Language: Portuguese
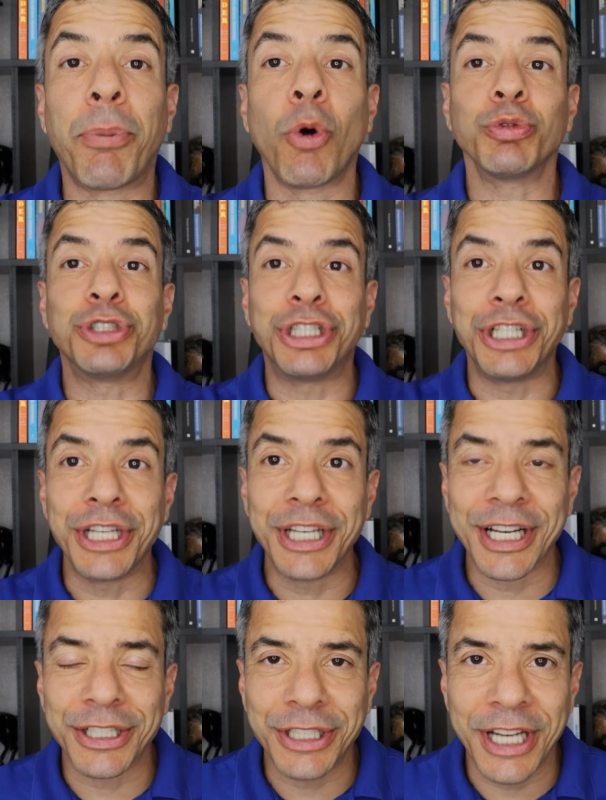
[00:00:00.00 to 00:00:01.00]
Bom
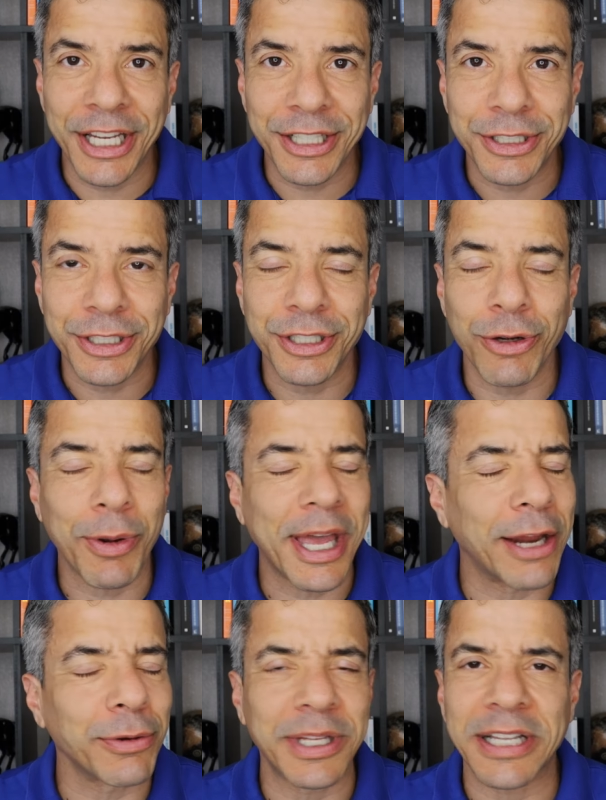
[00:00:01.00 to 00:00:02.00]
dia, gente. Eu
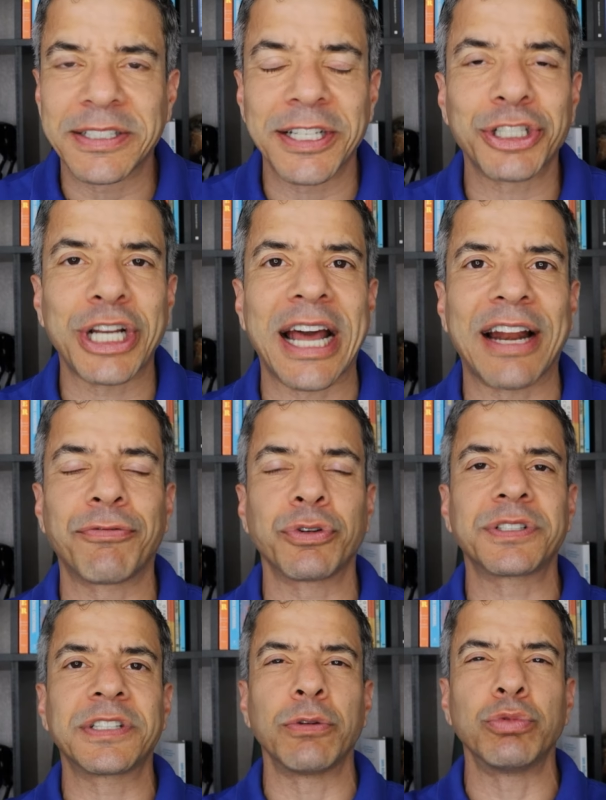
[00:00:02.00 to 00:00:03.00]
quero desejar a
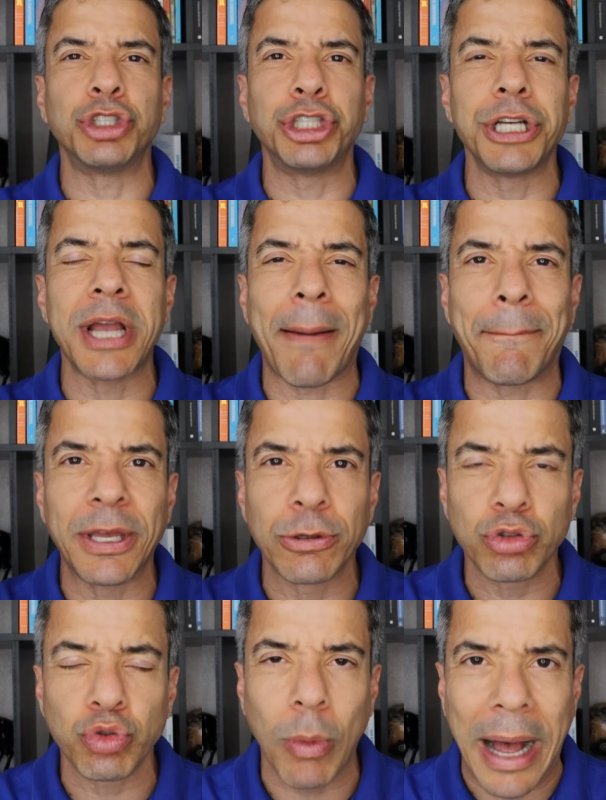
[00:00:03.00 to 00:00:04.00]
você um dia
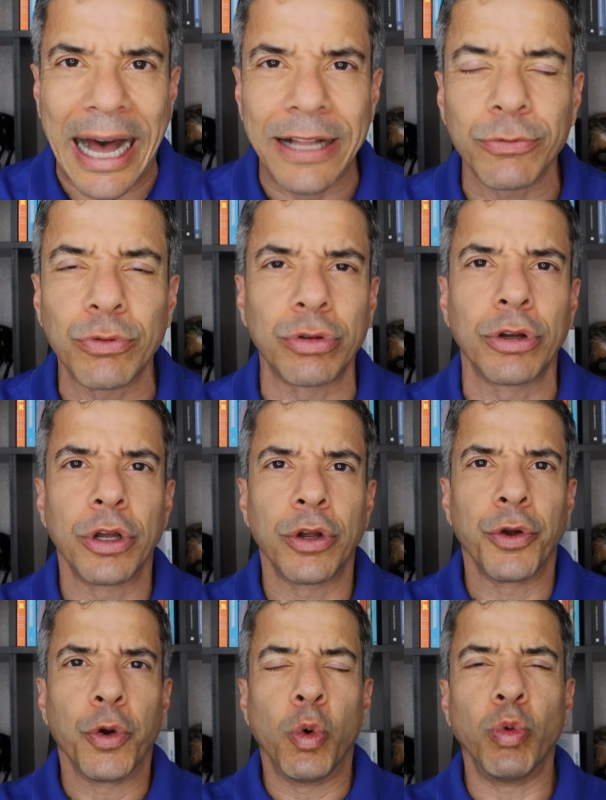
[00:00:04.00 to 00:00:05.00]
abençoado,
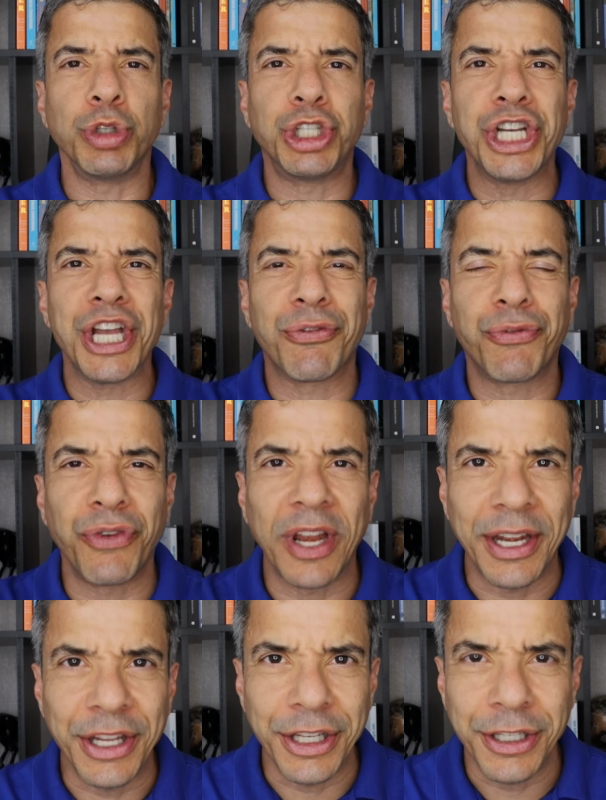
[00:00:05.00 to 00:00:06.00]
um dia
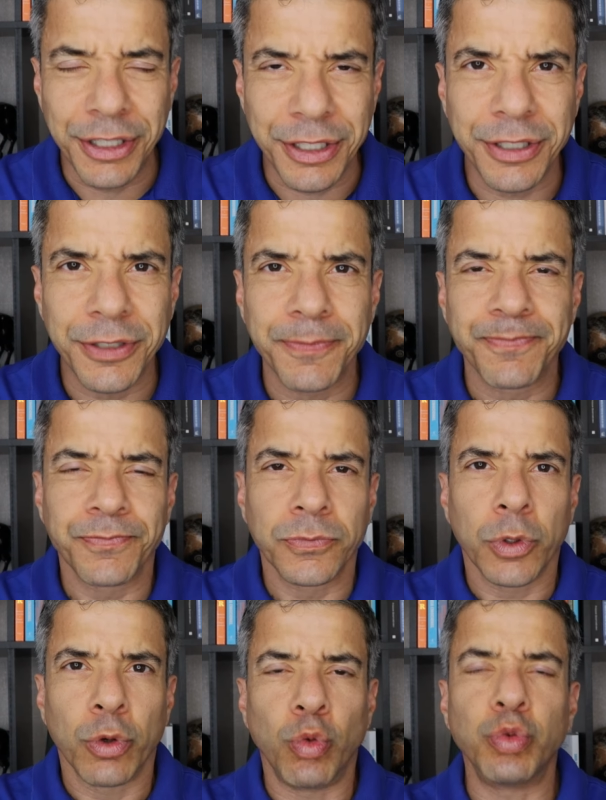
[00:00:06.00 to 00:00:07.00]
feliz,
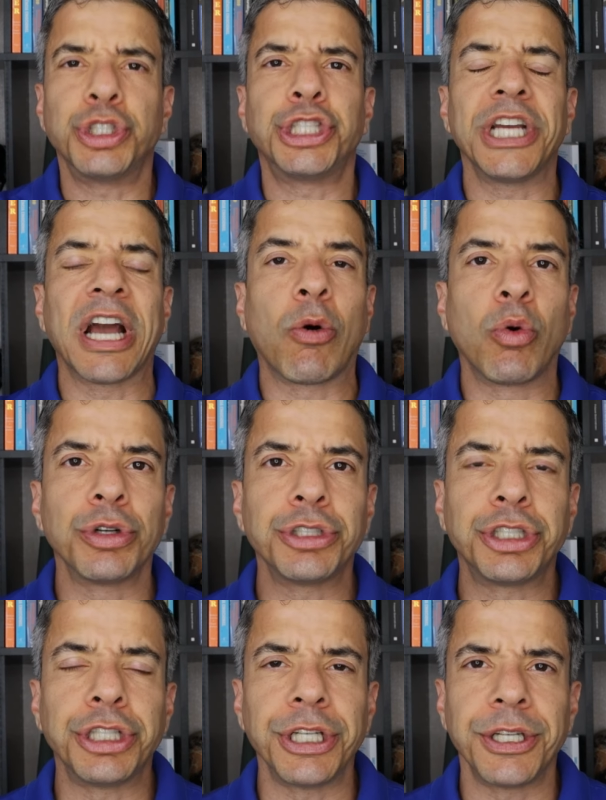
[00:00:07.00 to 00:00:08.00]
um dia
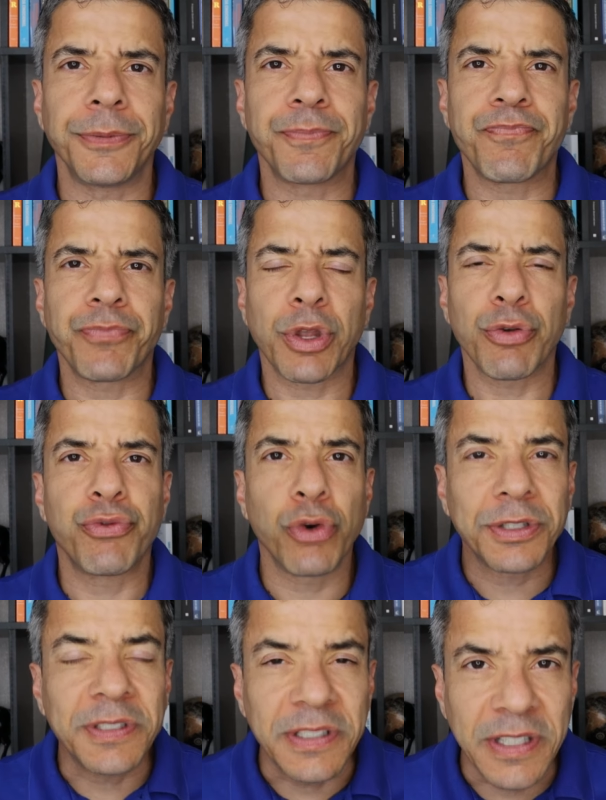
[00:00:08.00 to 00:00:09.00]
onde
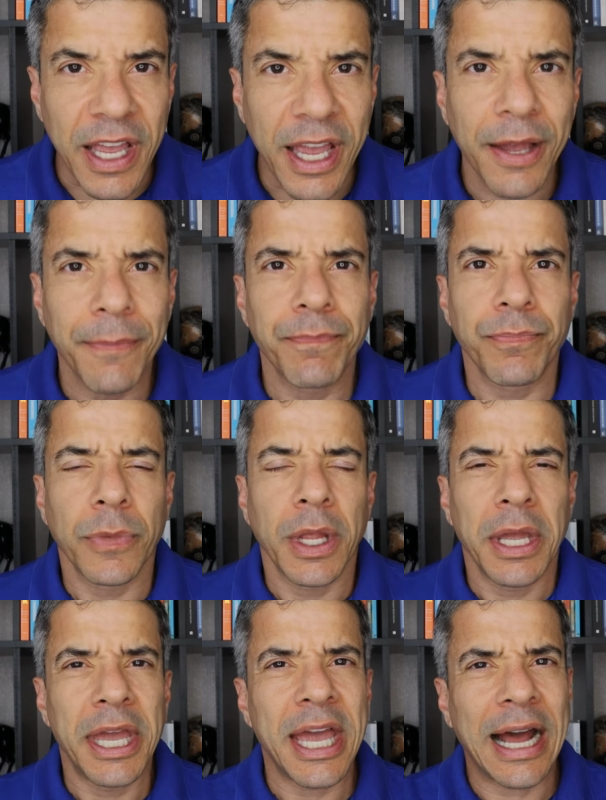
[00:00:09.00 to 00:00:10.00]
você
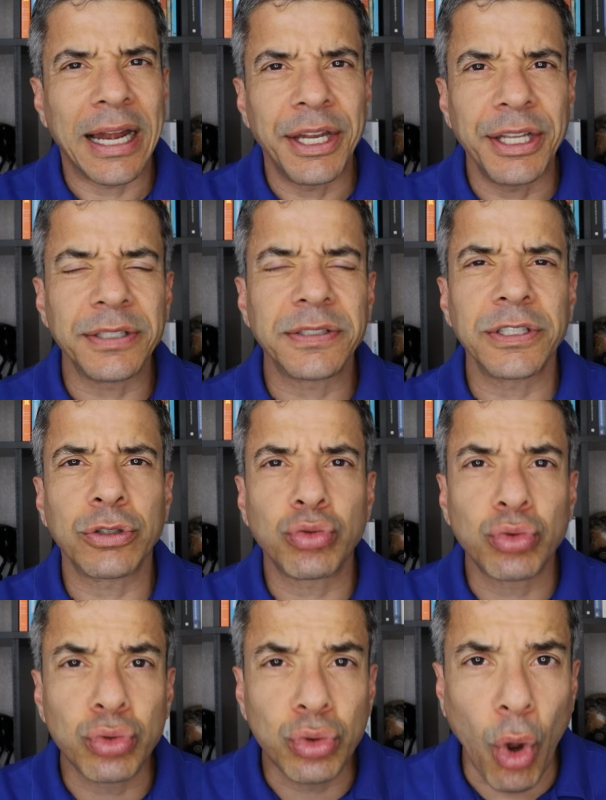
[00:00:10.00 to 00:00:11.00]
realize
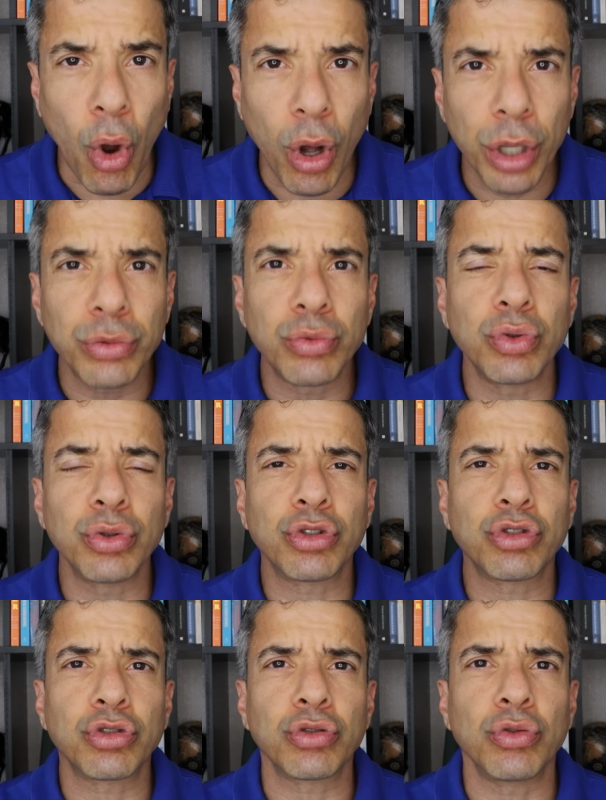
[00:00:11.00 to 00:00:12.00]

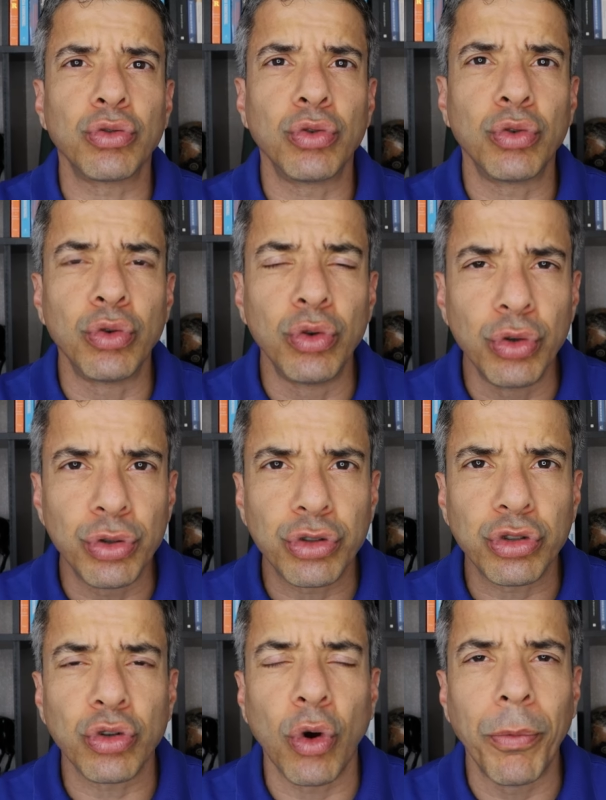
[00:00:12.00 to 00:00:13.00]
todos
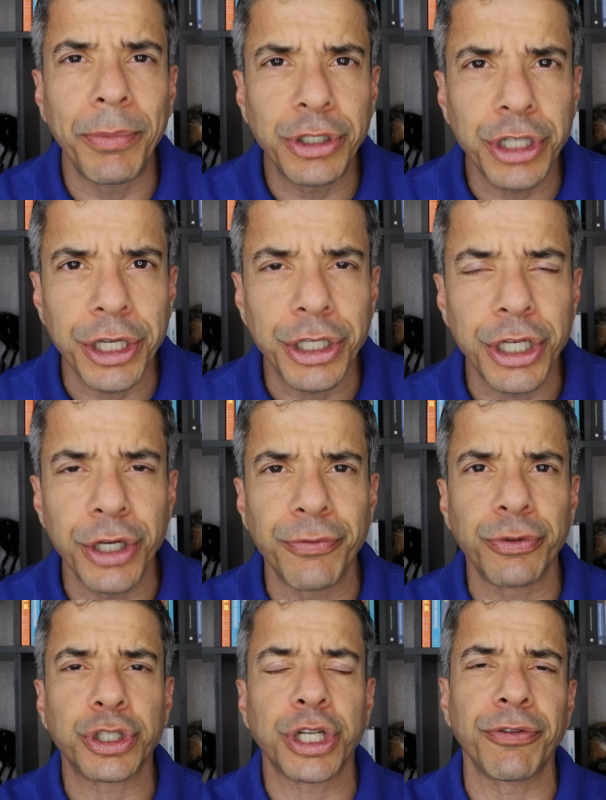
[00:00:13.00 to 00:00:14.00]
os
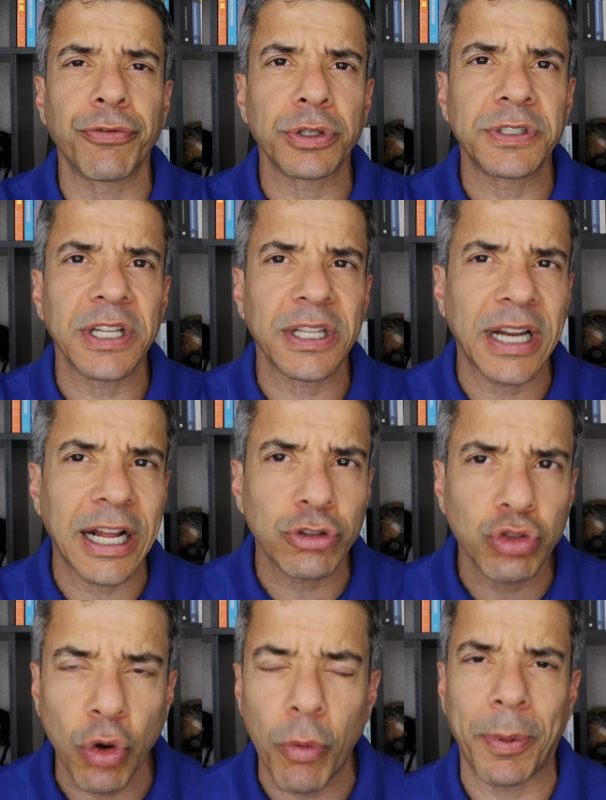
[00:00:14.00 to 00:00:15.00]
objetivos que você
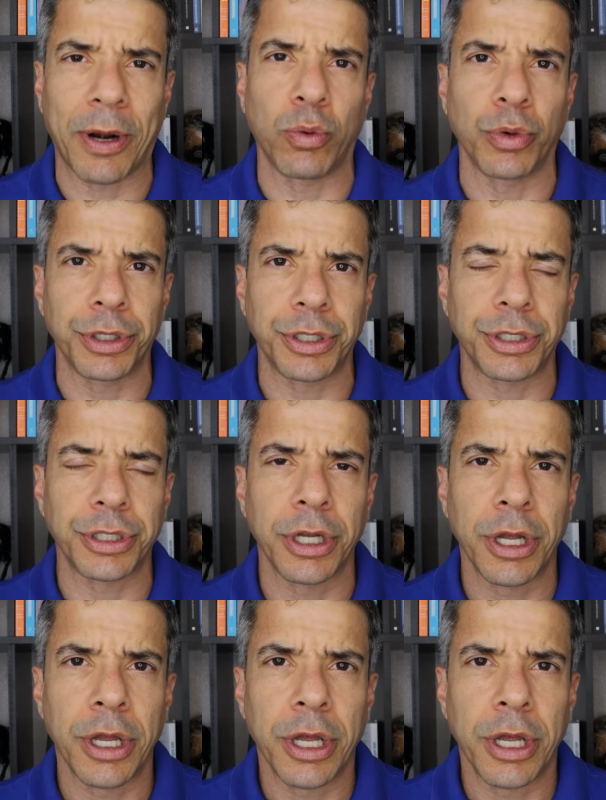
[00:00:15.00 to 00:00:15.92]
traçou para hoje,